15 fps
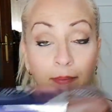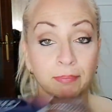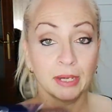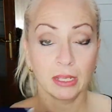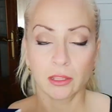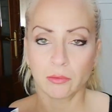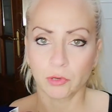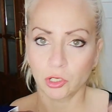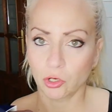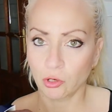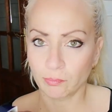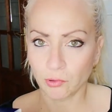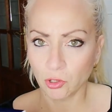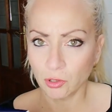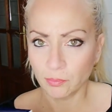el precio, bueno,
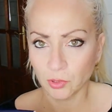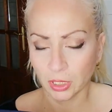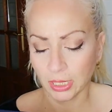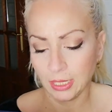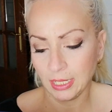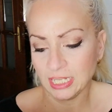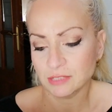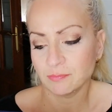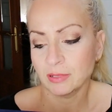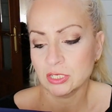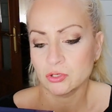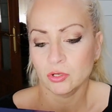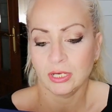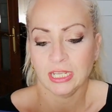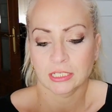lo pongo porque las
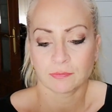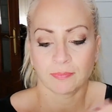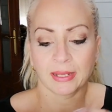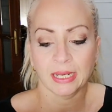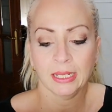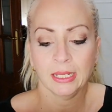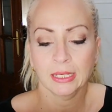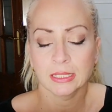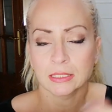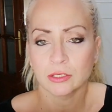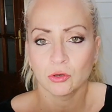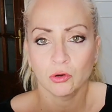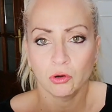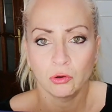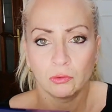personas para
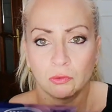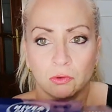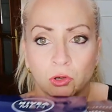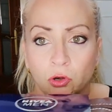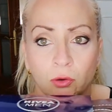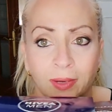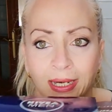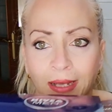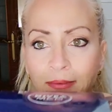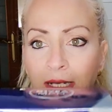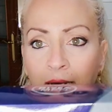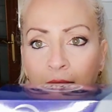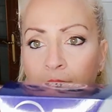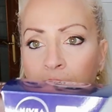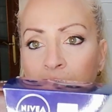quienes no, van a
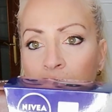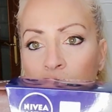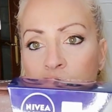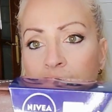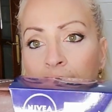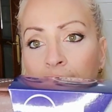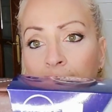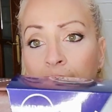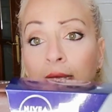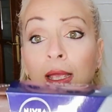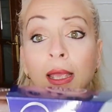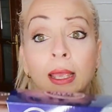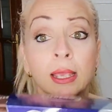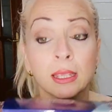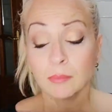ver el vídeo, o sea que
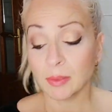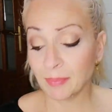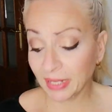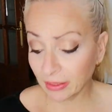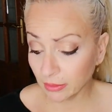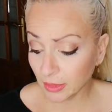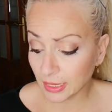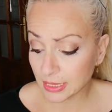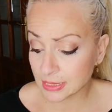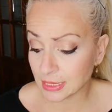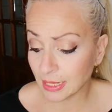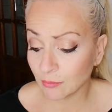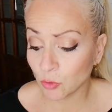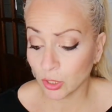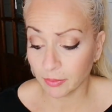me parece que
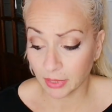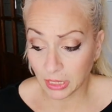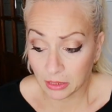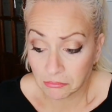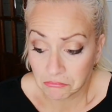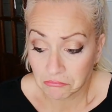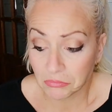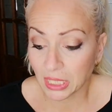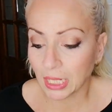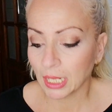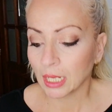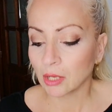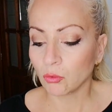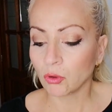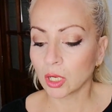está muy bien.
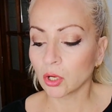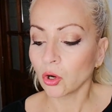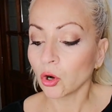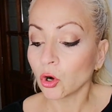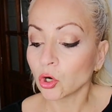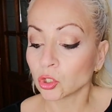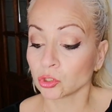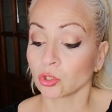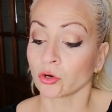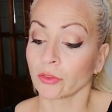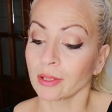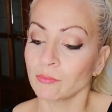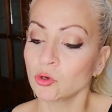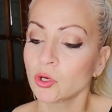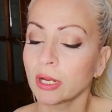Luego otro
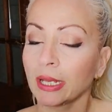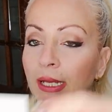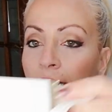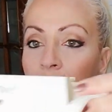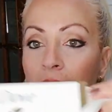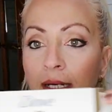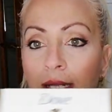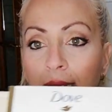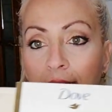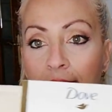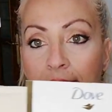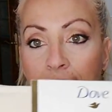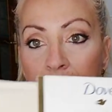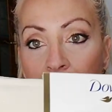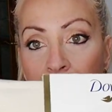de mujer,
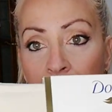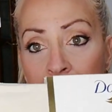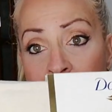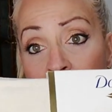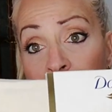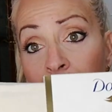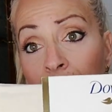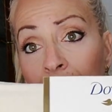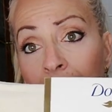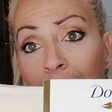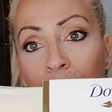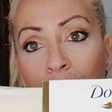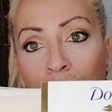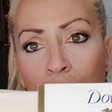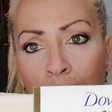que es este de
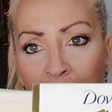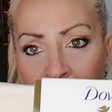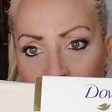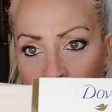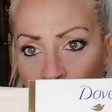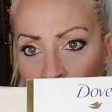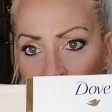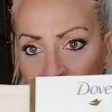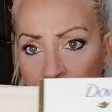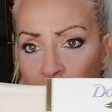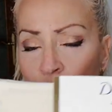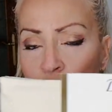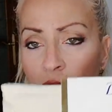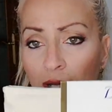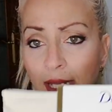aquí, más de lo
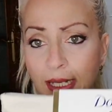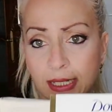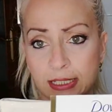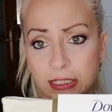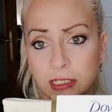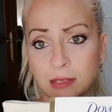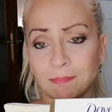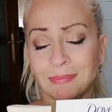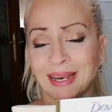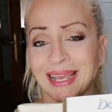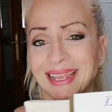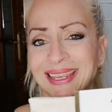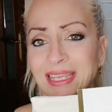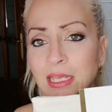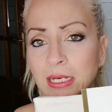mismo, este
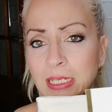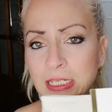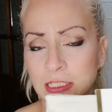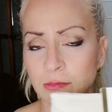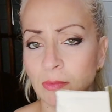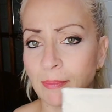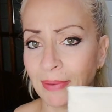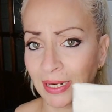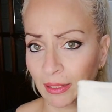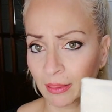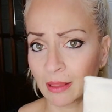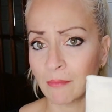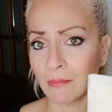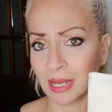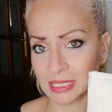para quienes me
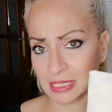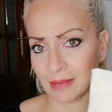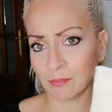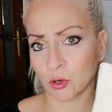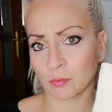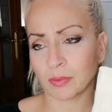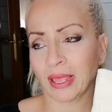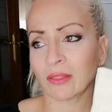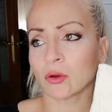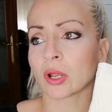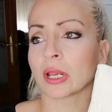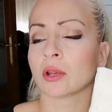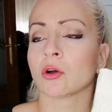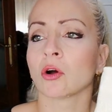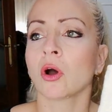parece más apropiado
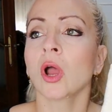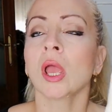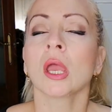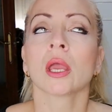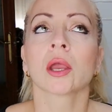que no